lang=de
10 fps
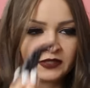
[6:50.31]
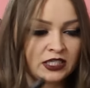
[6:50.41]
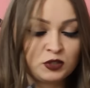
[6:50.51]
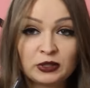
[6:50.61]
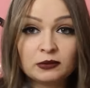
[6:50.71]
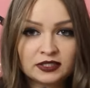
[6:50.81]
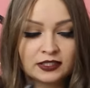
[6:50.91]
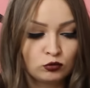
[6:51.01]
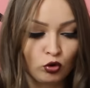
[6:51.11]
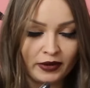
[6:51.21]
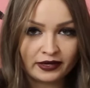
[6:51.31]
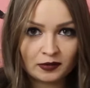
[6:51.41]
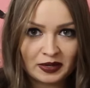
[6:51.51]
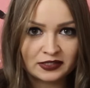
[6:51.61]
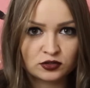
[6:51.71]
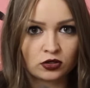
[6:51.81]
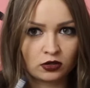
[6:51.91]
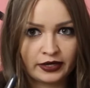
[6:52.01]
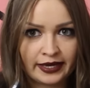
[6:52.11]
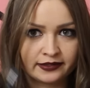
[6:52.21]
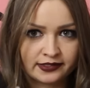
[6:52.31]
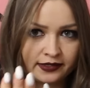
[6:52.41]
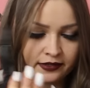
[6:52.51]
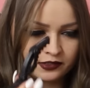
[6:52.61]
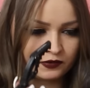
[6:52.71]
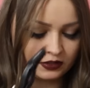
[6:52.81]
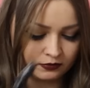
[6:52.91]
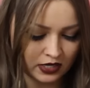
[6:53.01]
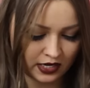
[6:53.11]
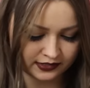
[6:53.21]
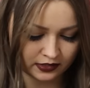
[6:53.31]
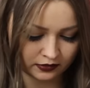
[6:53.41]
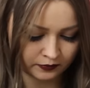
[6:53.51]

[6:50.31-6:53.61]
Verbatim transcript: Ich bin nämlich nicht nur Make-up-Artist, sondern auch Hairdesigner, deswegen Hase.